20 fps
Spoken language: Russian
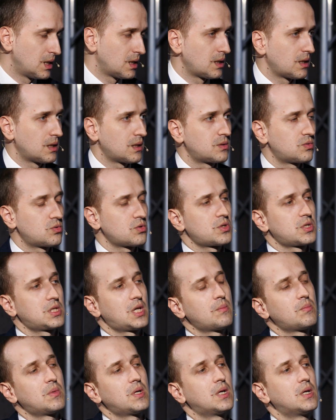то же самое
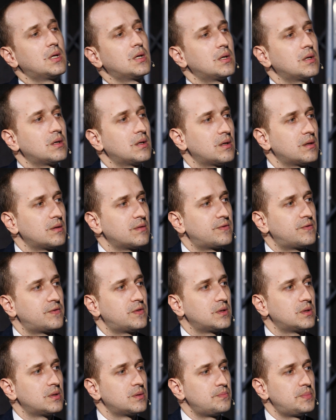самое э,
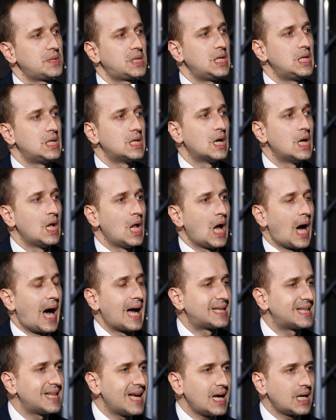в Пекине.
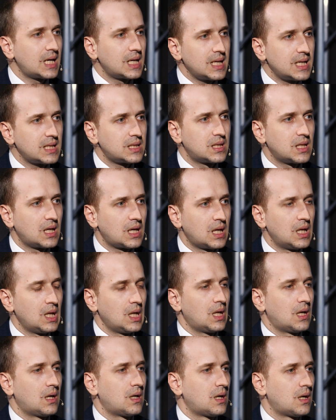А так это
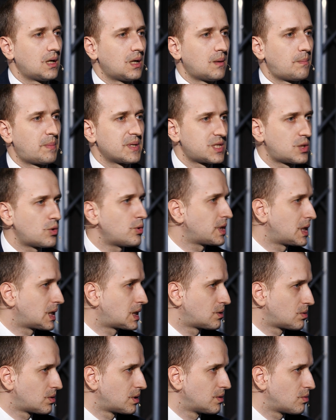э, постройки,
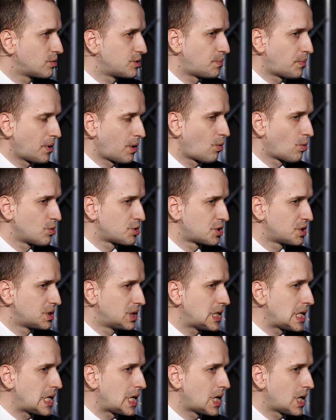которые очень похожи
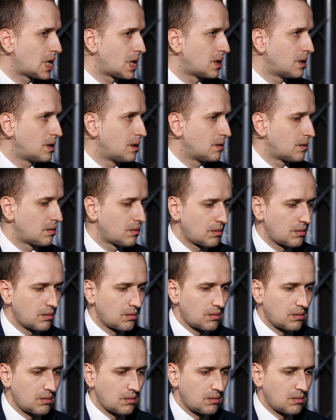на
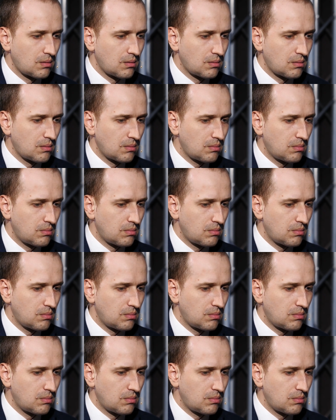э,